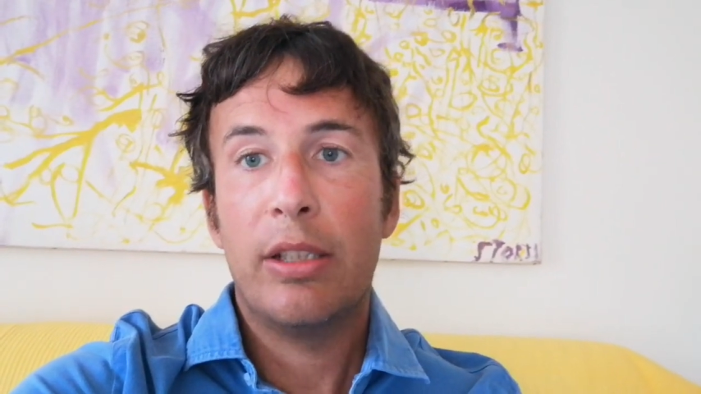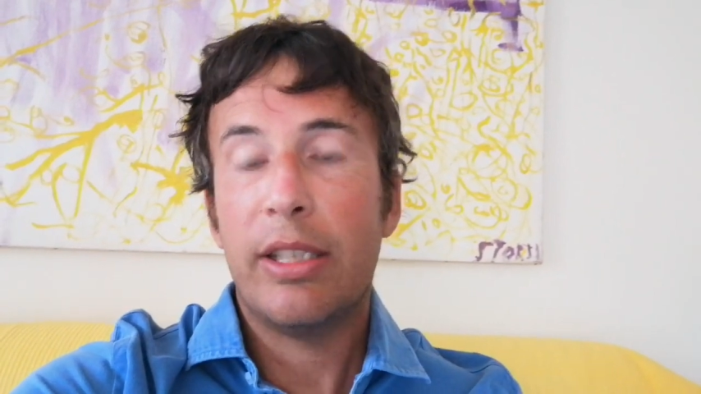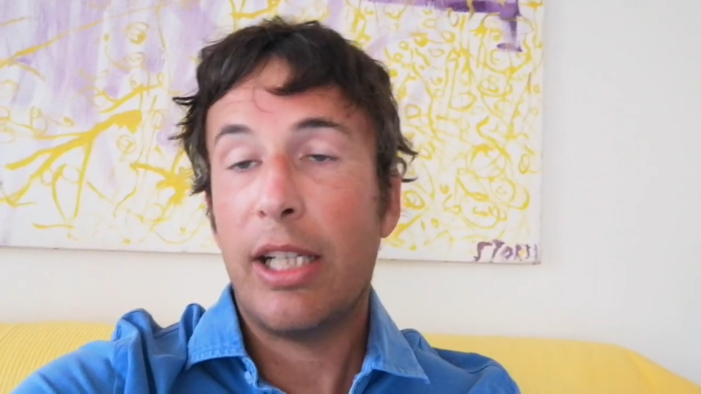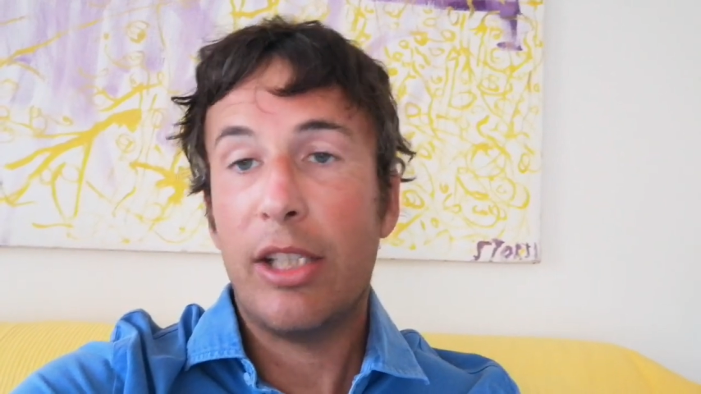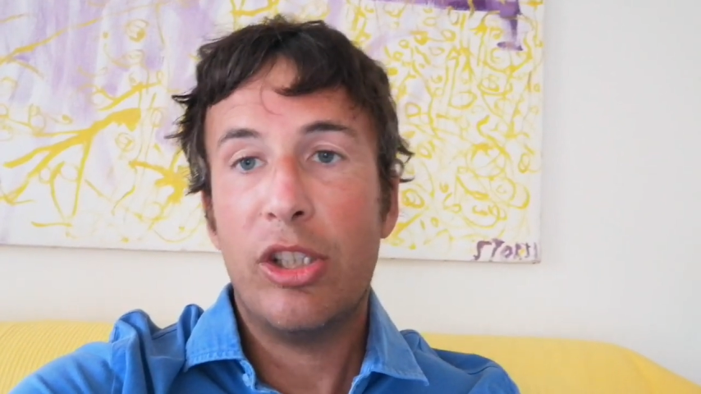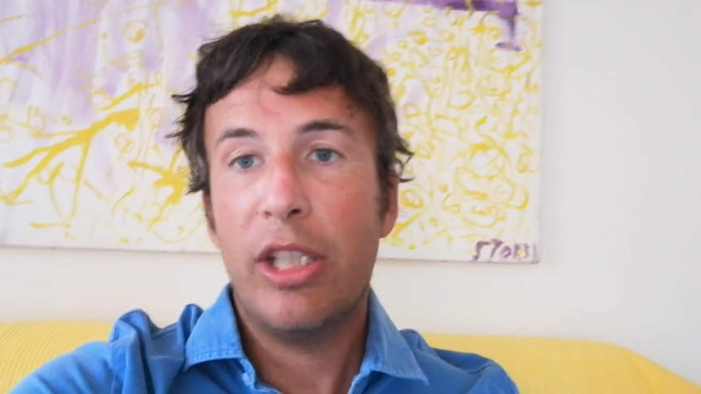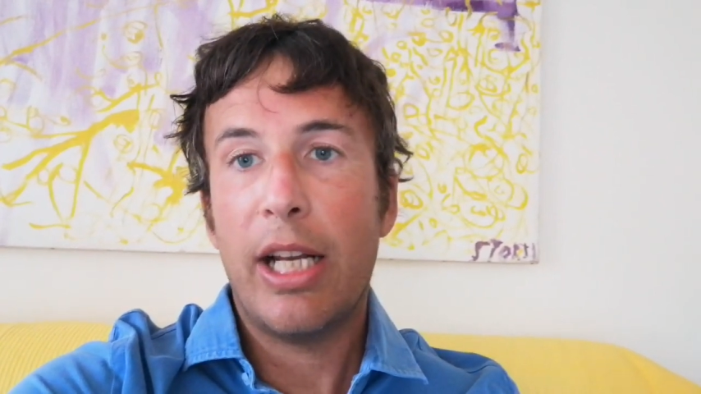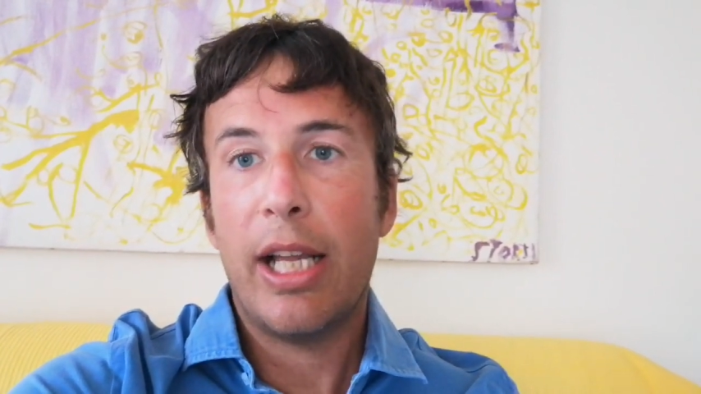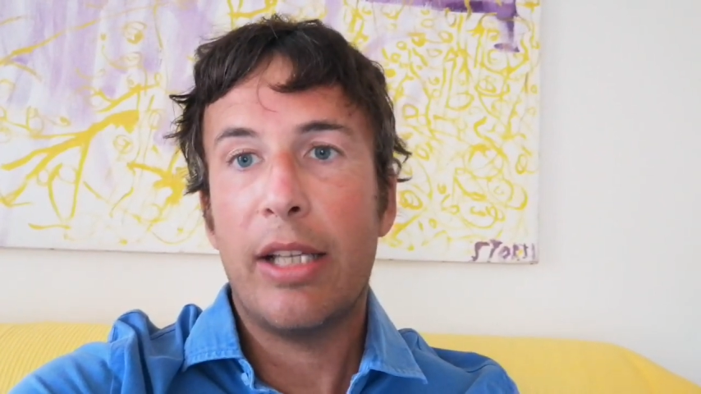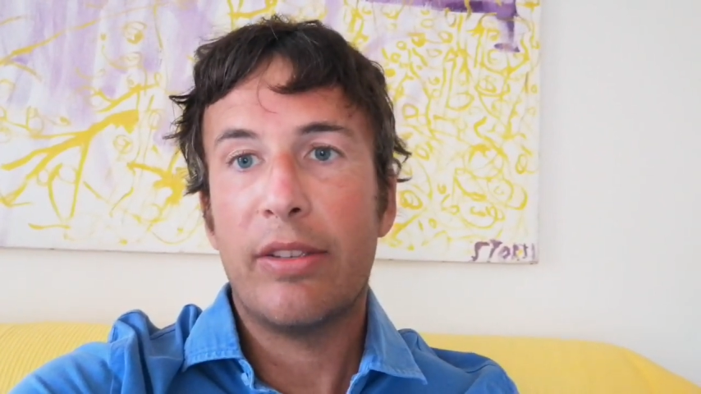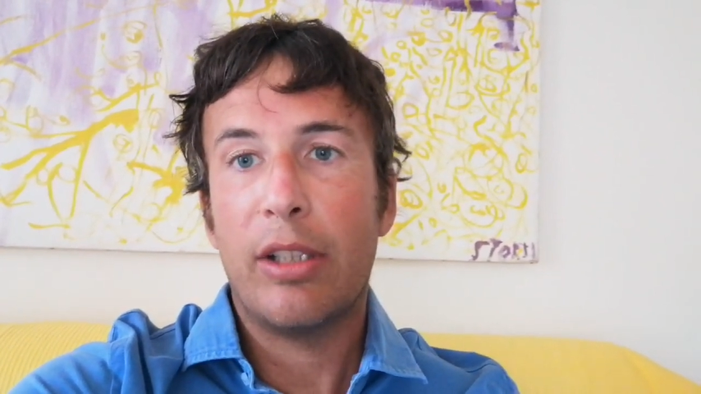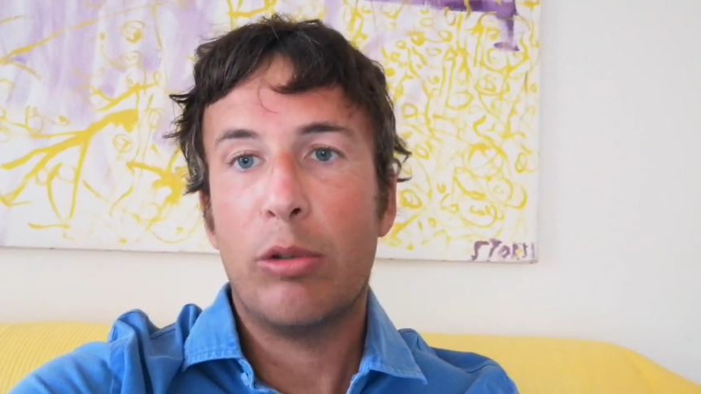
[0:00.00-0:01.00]
tra
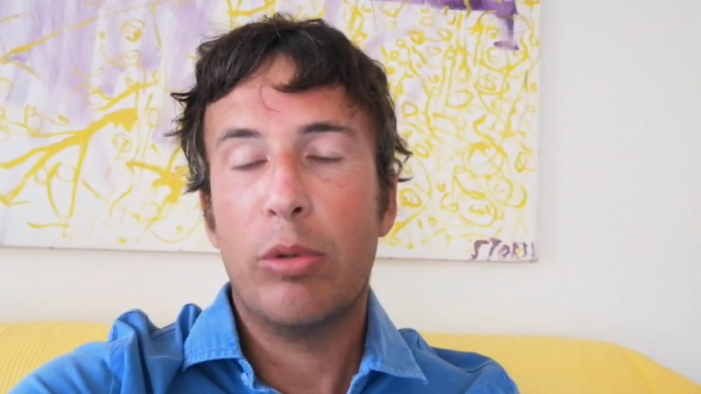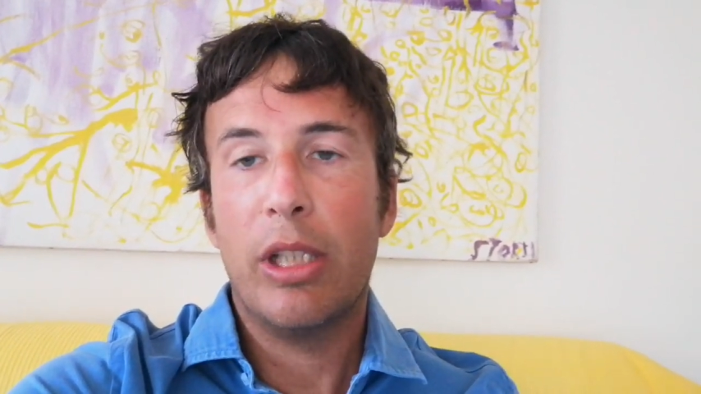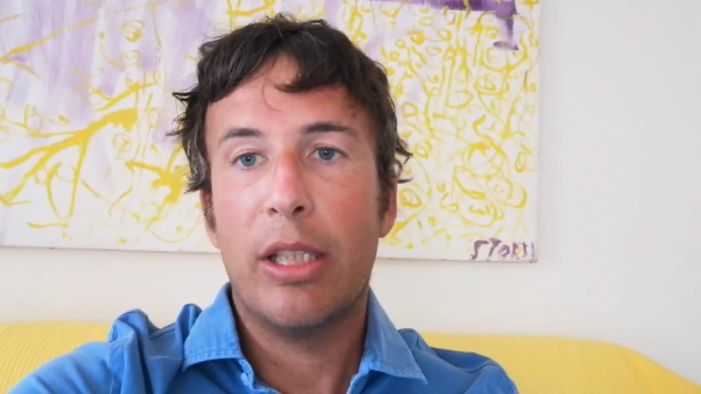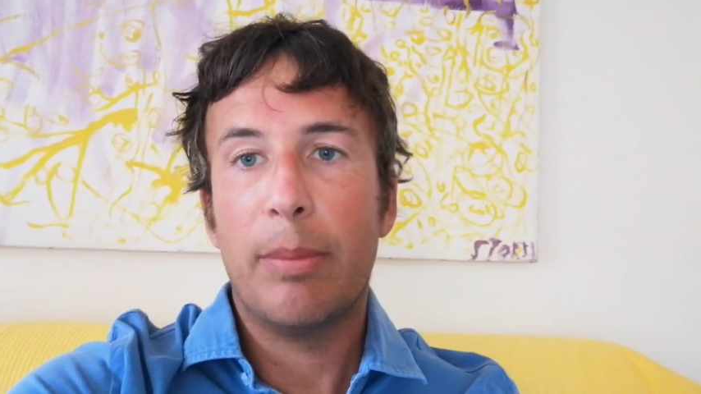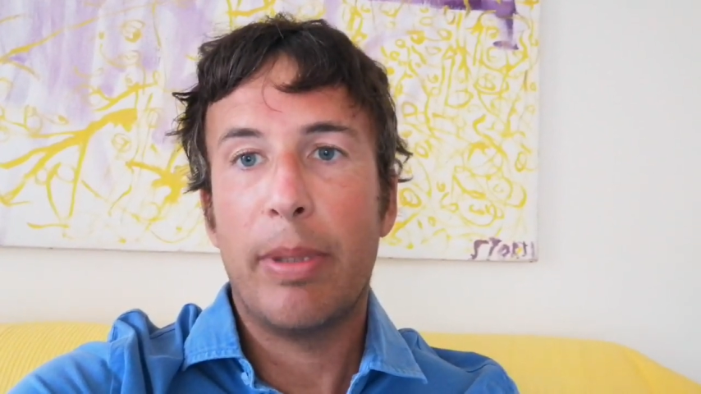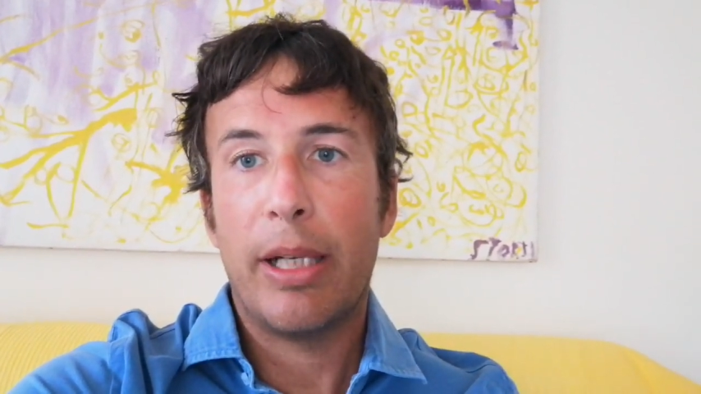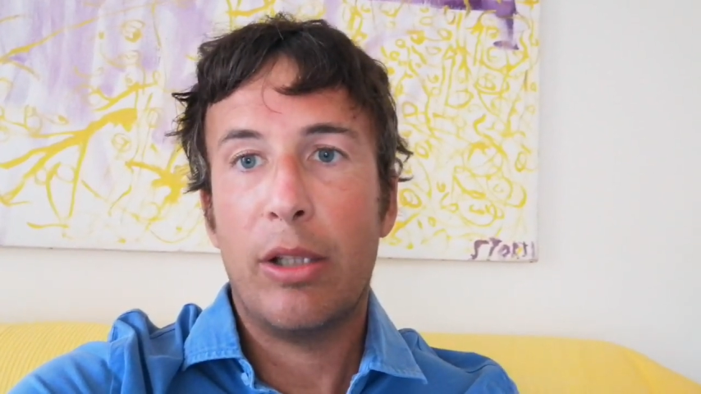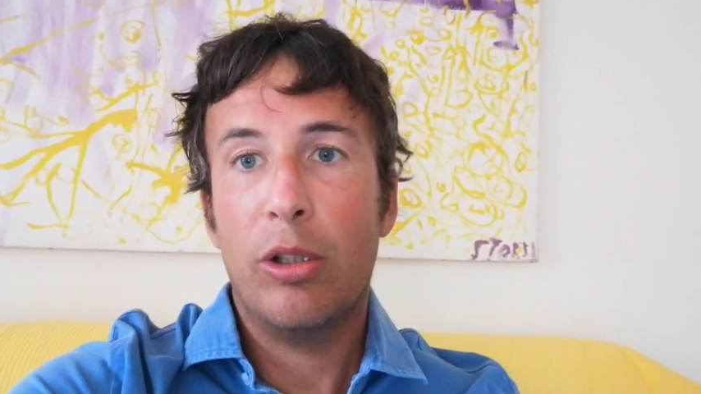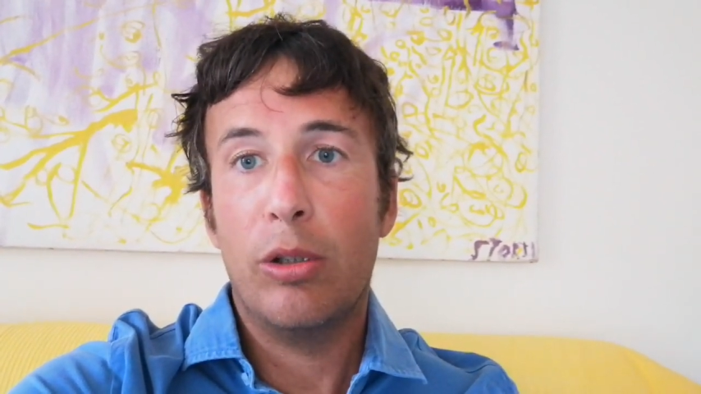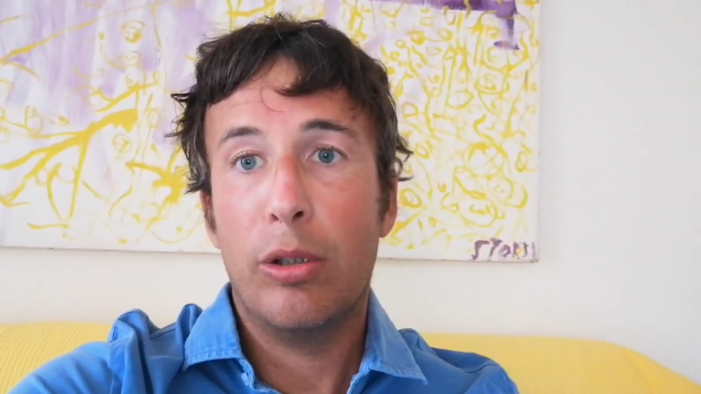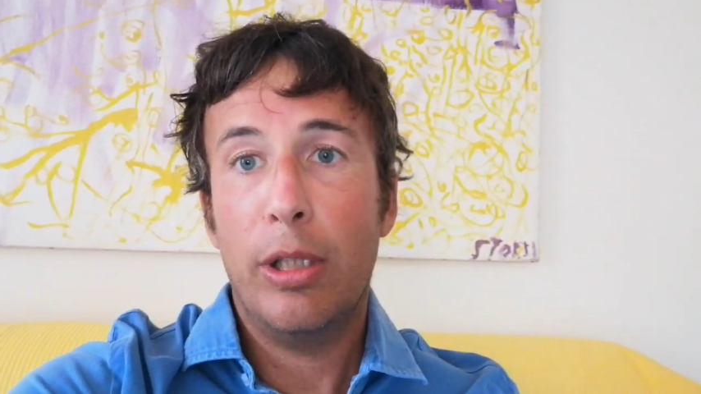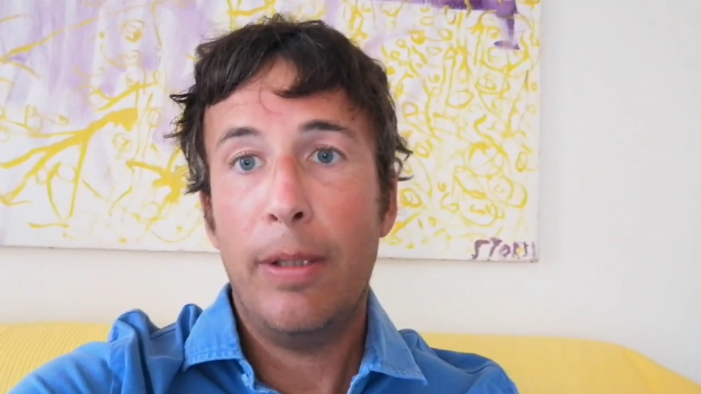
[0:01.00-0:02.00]
Cina e Stati Uniti,
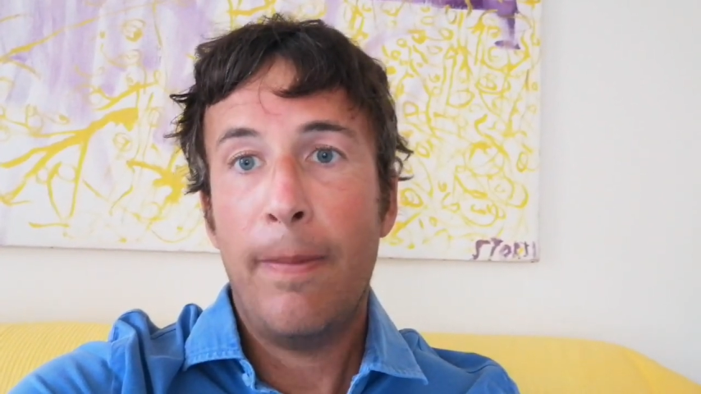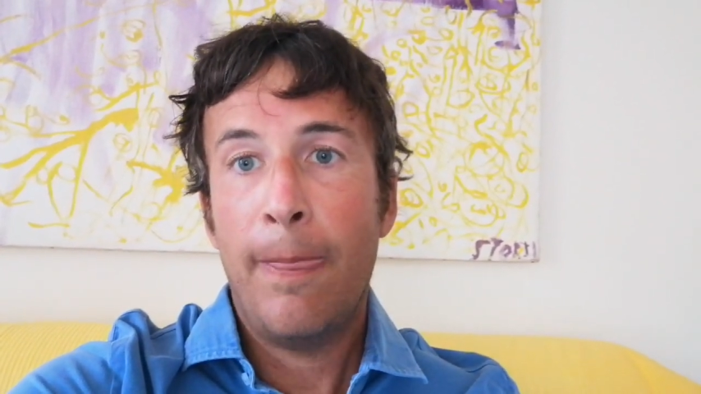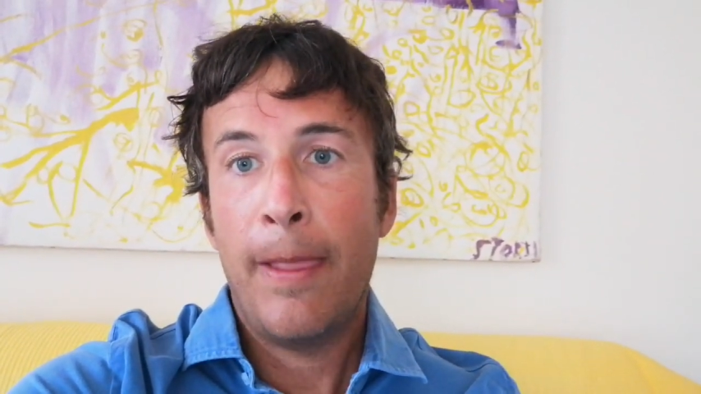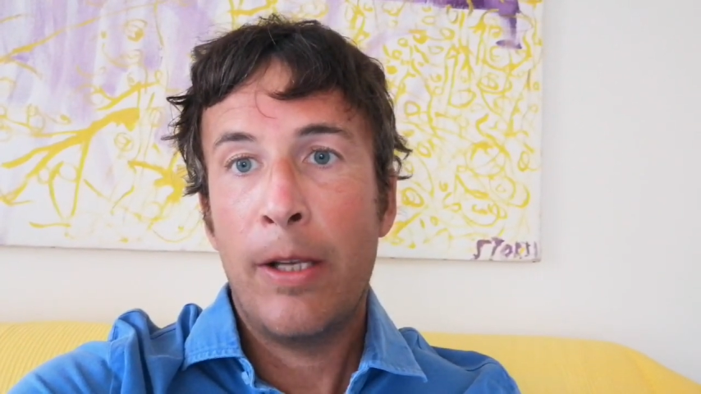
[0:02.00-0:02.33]
pardon,